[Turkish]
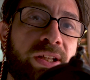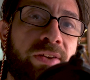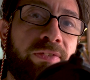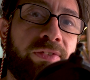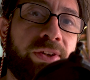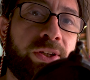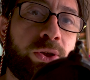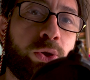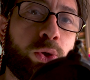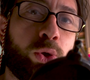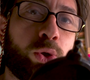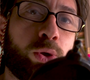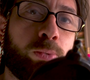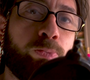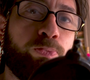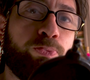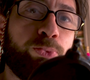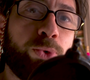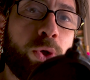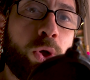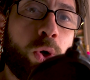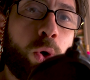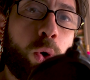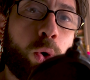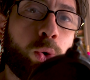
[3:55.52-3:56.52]
de veriyorum.
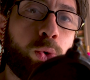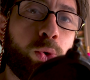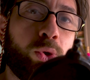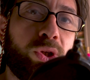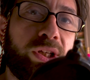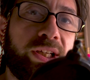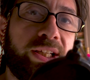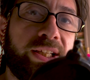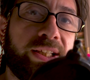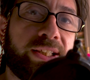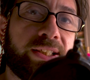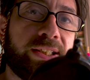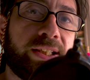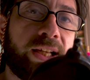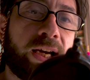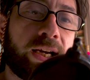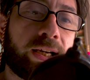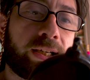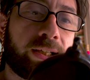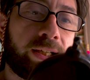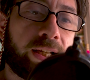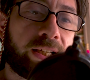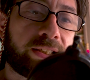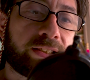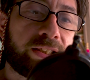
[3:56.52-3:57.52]
Onun linki de
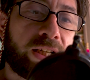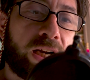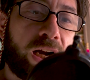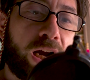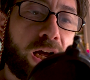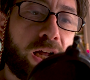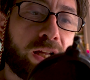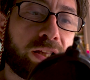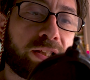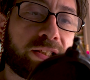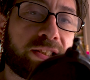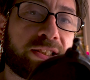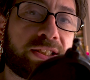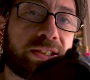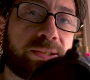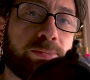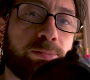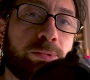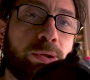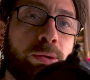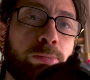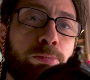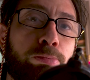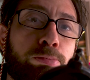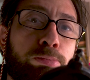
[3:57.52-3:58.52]
arkadaşlar alt
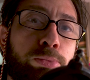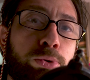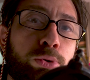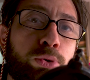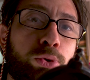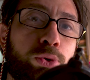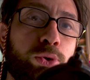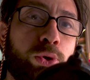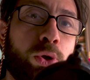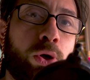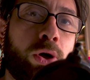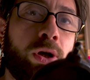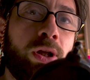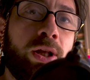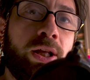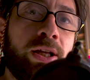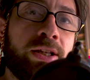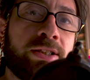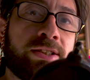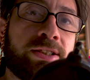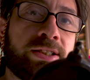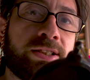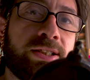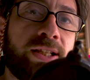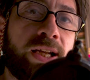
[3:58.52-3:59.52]
kısımda bulunuyor.
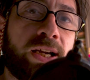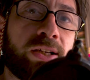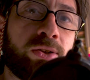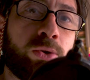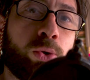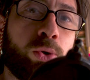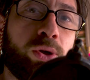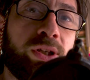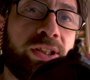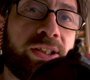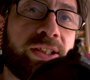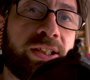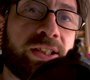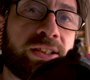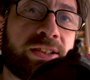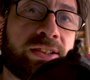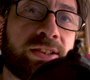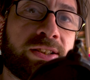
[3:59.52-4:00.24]
Sizler de o linke